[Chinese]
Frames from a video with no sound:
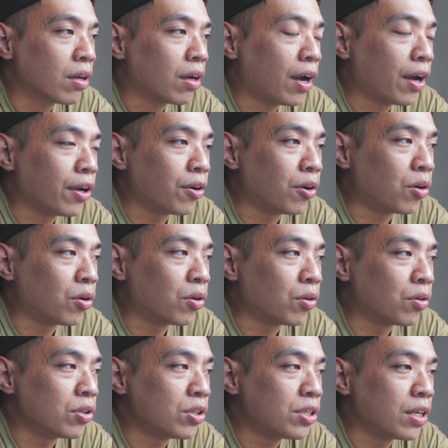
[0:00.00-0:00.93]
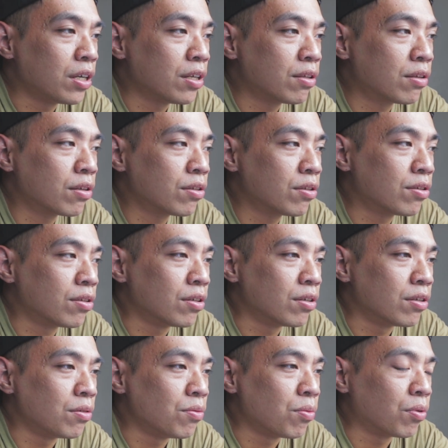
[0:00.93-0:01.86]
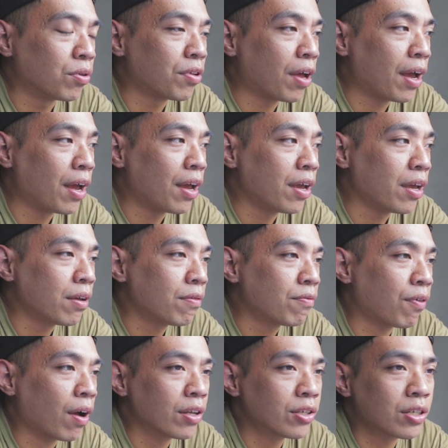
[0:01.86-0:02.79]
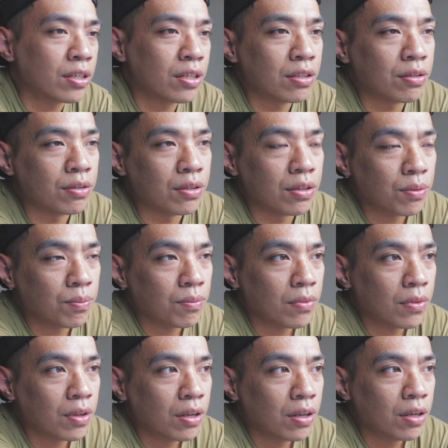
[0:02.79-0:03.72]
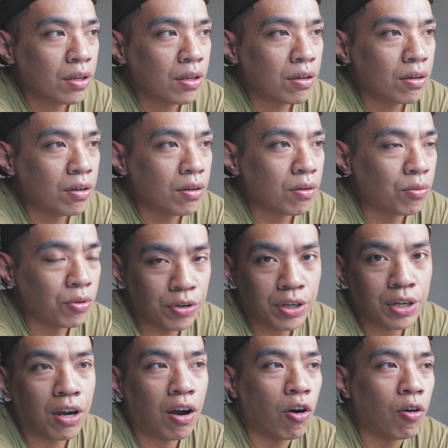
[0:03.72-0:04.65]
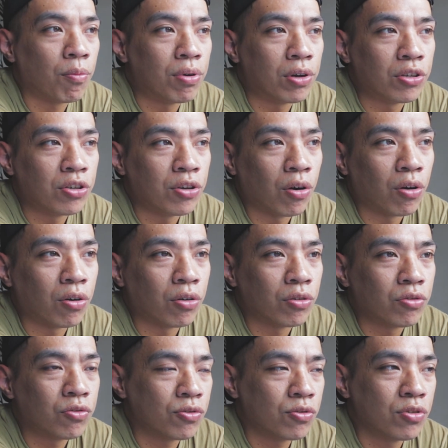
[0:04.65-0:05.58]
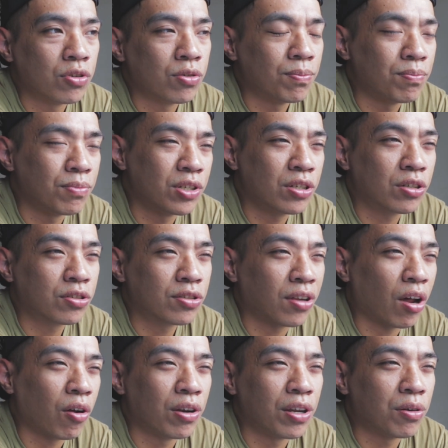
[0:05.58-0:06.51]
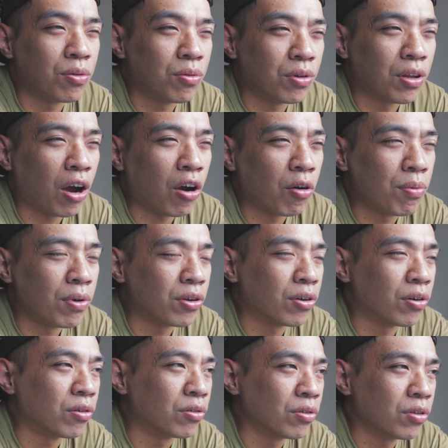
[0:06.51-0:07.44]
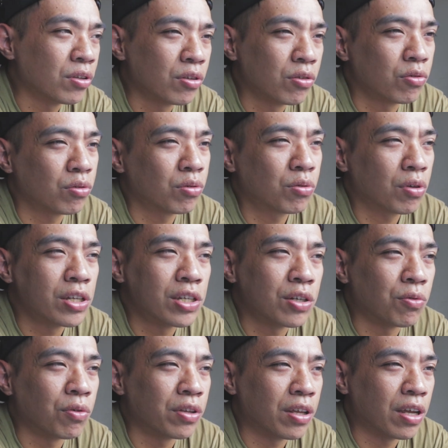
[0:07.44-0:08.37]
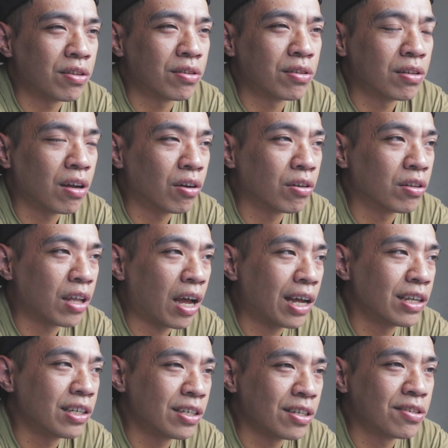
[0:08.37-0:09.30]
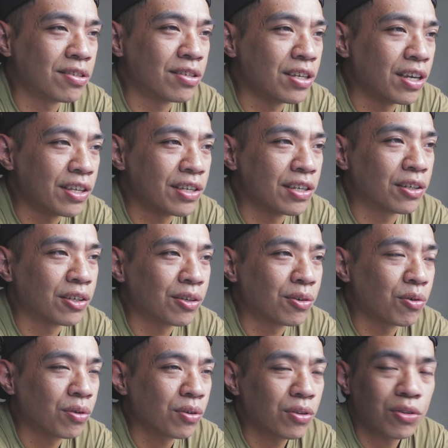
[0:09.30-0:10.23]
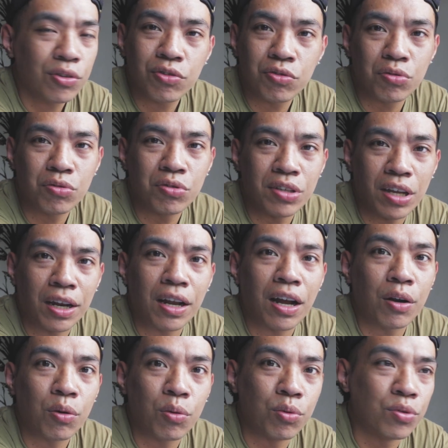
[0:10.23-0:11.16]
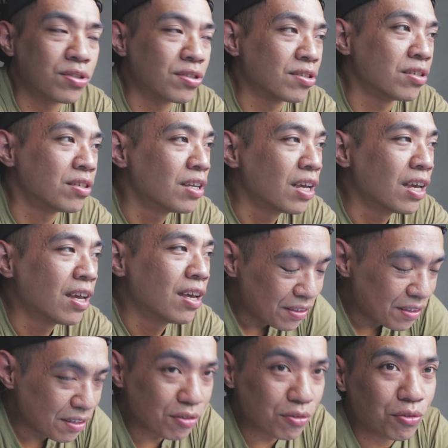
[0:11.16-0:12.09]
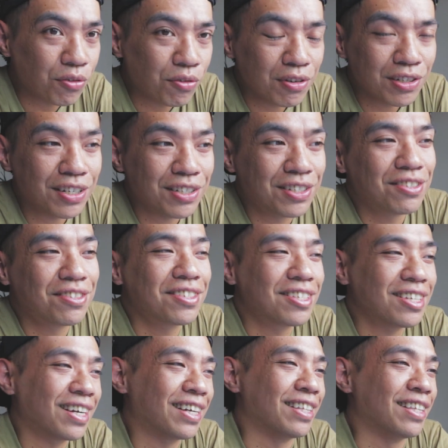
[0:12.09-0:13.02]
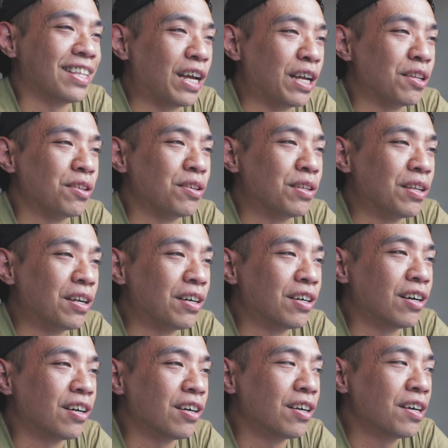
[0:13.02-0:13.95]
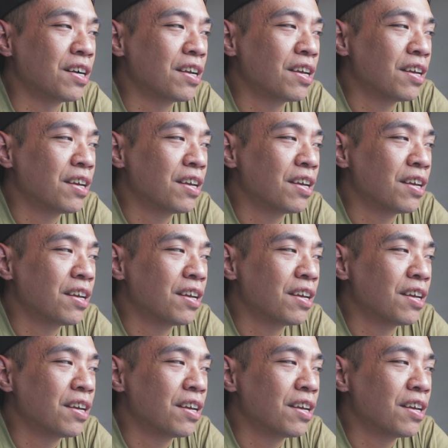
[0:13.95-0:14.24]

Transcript: 还有前一阵子我才发现，我有一个好朋友，就是比较少联络的好朋友。就最近我才知道，他其实也已经就是才刚过世。在这种状况下，其实是很难。呃，